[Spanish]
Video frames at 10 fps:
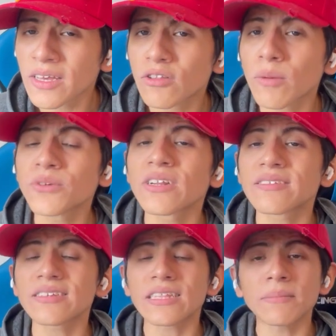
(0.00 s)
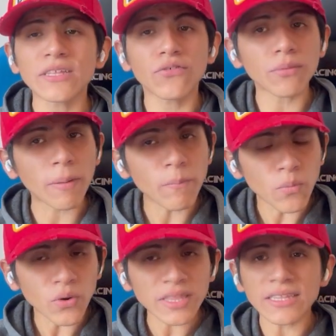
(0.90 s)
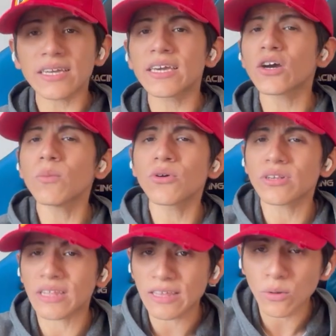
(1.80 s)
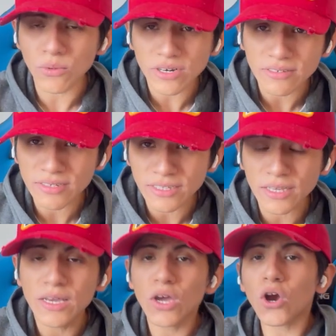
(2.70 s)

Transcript: te voy a mostrar exactamente de forma muy detallada cómo, desde cómo registrarte,